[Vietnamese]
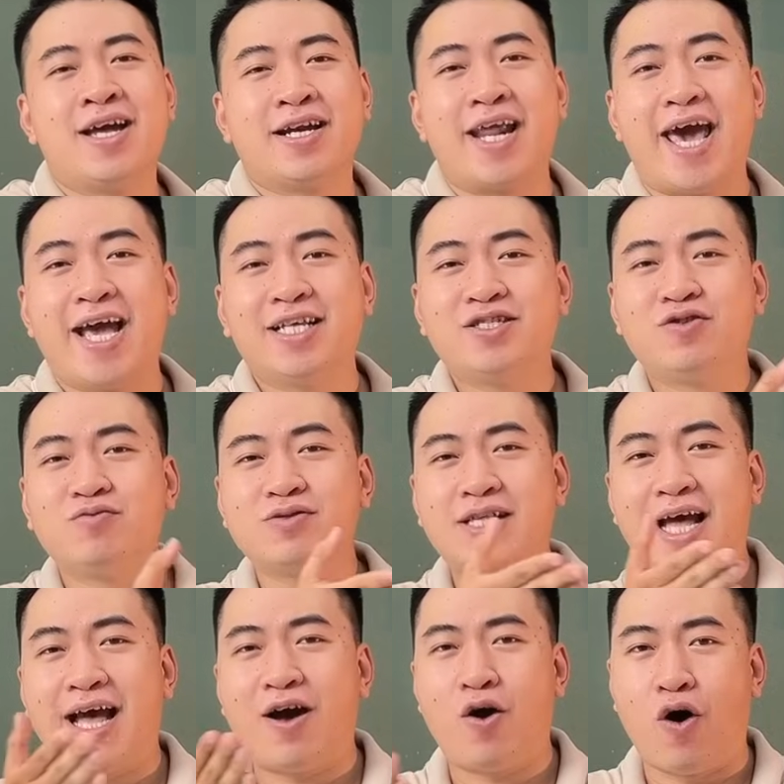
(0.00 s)
để chúng
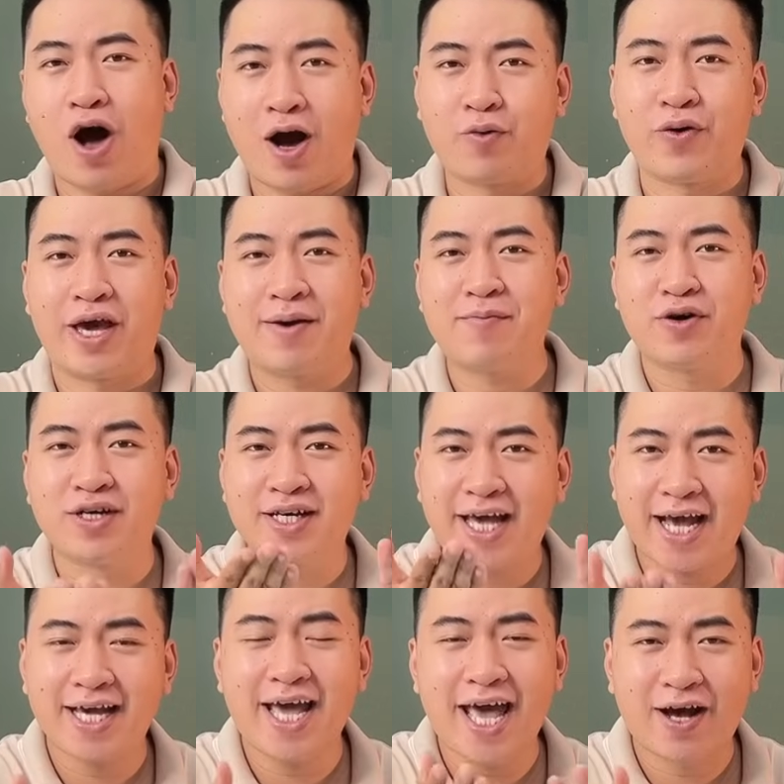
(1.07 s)
ta hòa quyện, mọi người nghe
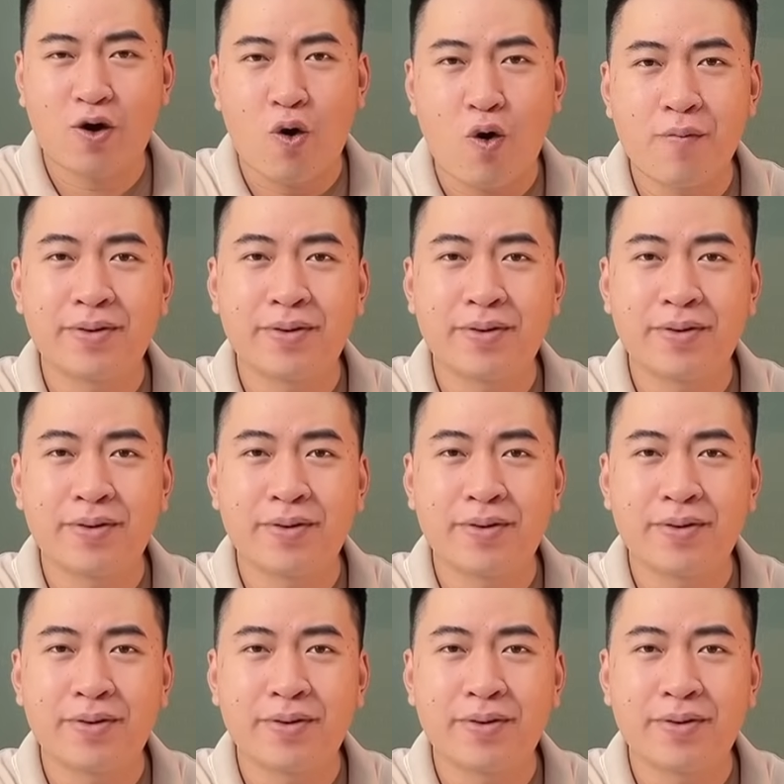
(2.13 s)
cái eco